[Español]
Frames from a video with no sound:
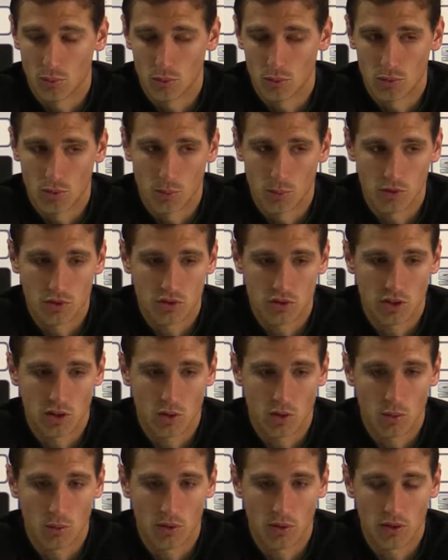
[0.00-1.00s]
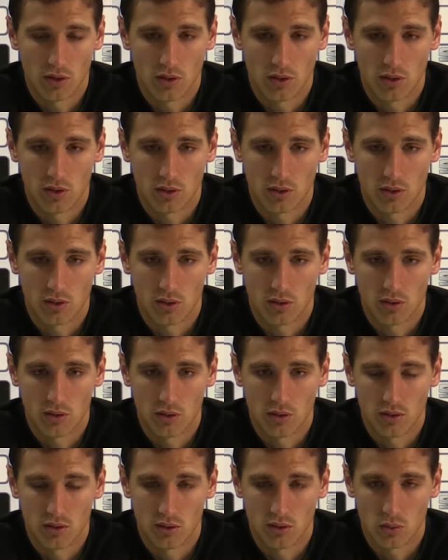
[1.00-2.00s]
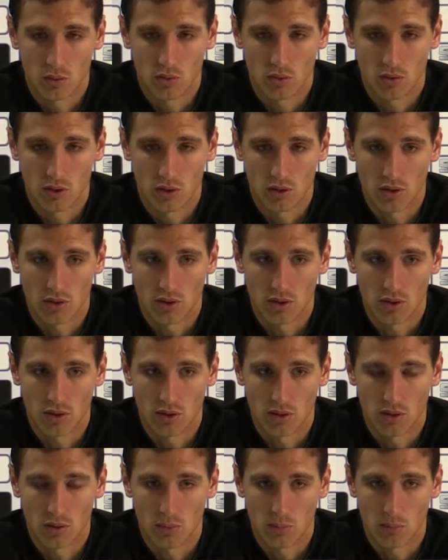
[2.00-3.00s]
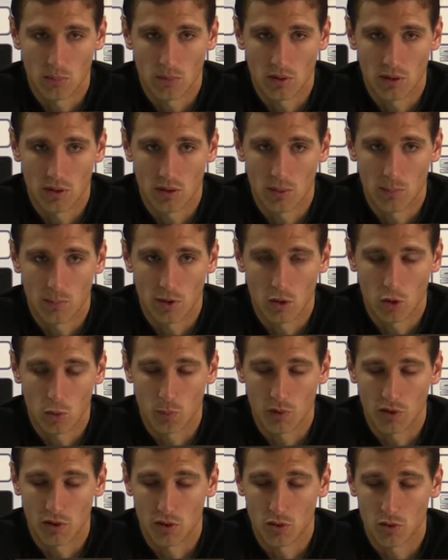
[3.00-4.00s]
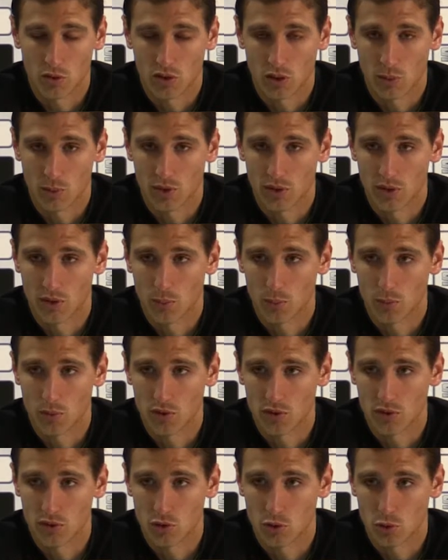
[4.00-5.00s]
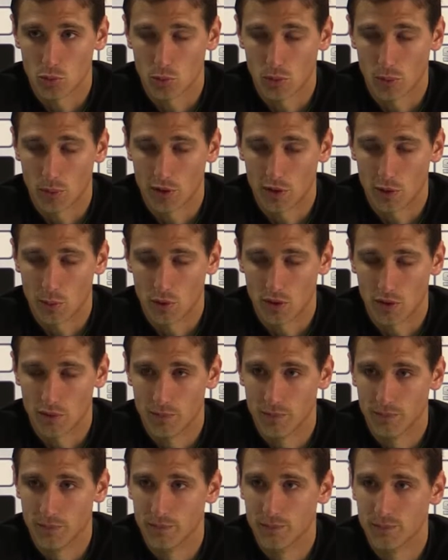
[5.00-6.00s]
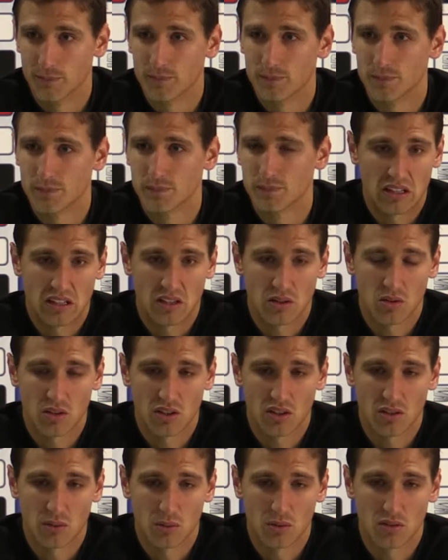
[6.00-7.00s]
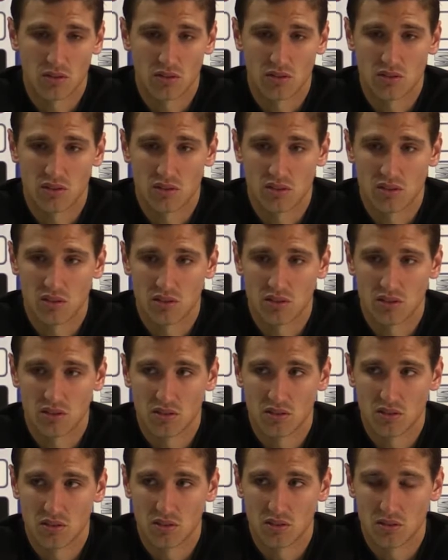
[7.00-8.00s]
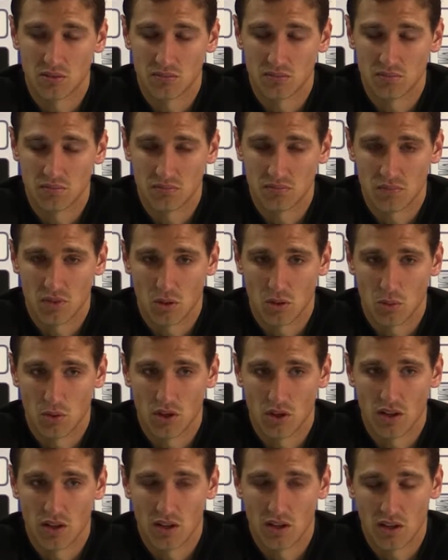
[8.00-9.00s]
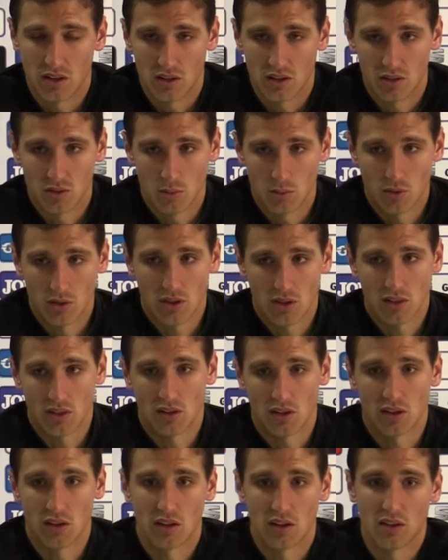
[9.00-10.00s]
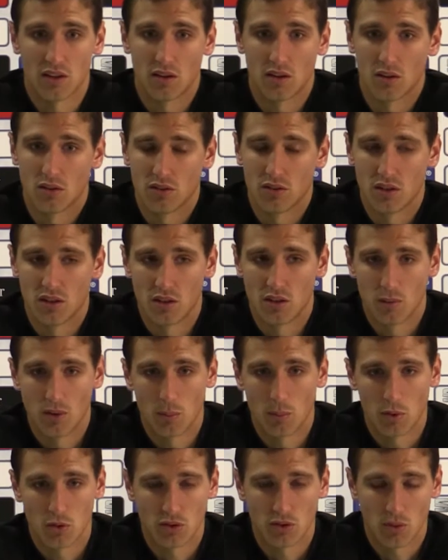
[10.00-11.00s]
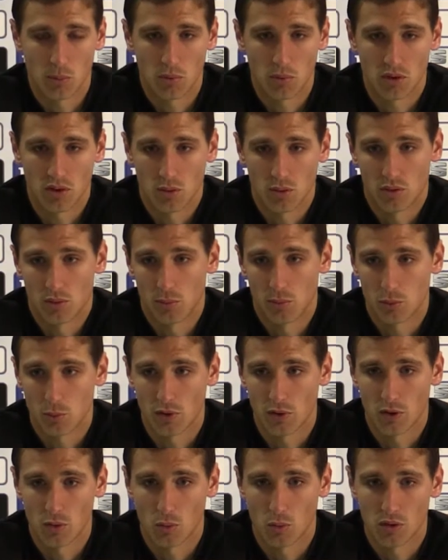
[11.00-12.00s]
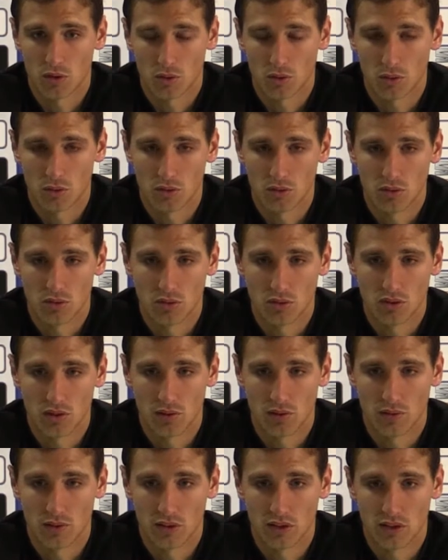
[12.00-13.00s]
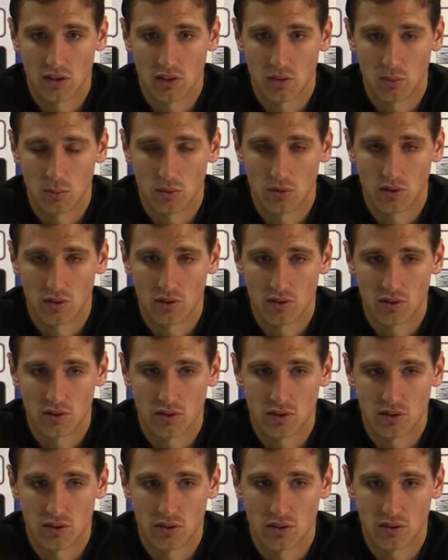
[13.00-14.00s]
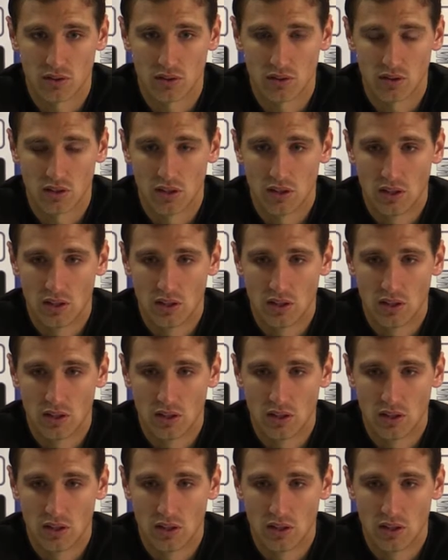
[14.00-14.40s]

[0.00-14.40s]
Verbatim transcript: hemos estado bien y seguro que para, los partidos que vienen pues nos va a venir bien. Creo que, bueno, eh, no, voy a, no voy a decir nada del nivel personal porque, bueno, hemos perdido 4-1 y al final, pues, eh,